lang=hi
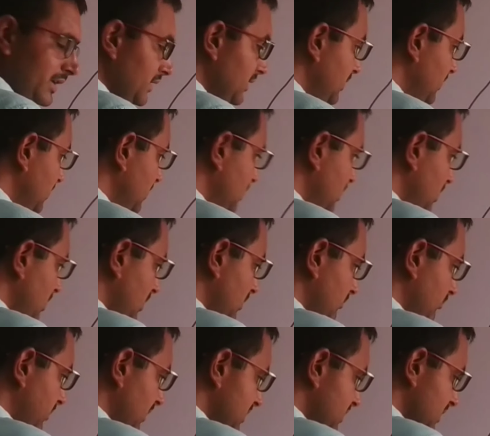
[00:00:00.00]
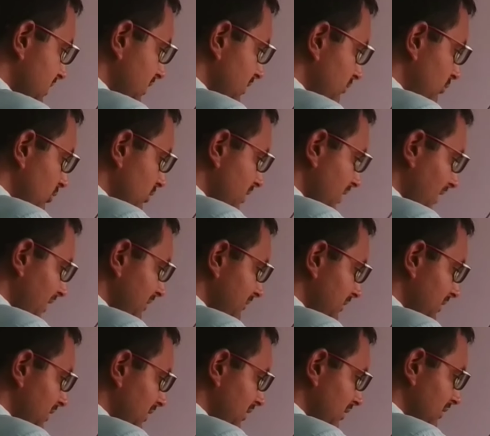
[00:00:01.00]
आएगी बच गई वो क्या आई
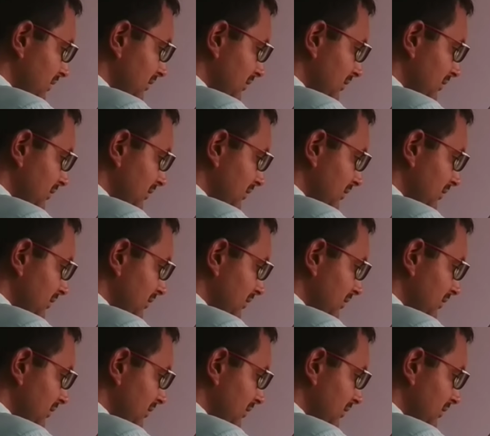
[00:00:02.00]
बेटा